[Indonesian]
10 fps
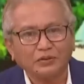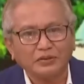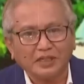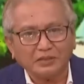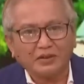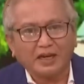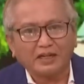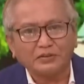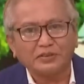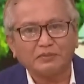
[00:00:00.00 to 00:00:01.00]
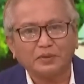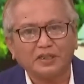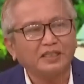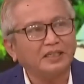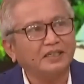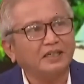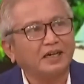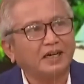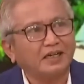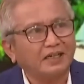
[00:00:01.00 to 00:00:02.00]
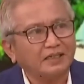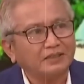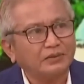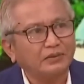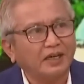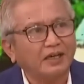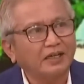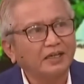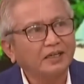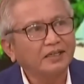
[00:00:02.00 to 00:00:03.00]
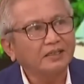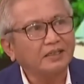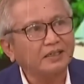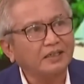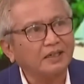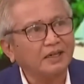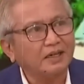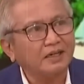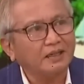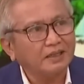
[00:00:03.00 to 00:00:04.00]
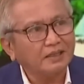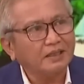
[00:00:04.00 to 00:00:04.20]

harusnya juga harusnya berhenti dia karena sudah terkena